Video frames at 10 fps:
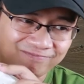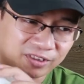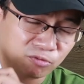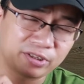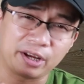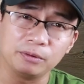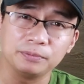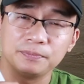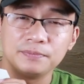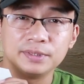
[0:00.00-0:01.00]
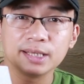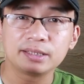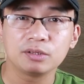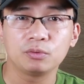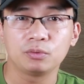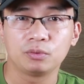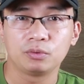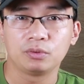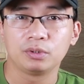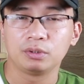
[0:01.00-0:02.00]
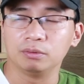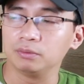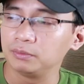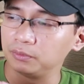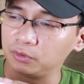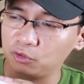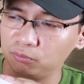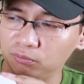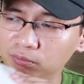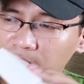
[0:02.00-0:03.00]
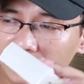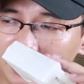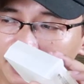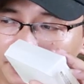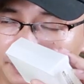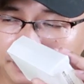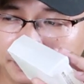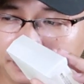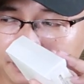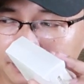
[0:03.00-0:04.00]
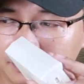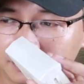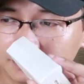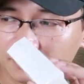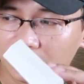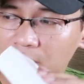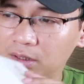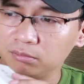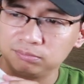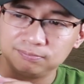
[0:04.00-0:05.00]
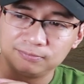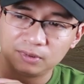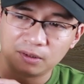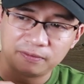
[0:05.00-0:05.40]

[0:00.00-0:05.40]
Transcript: trong trẻo, dễ chịu, nói chung là không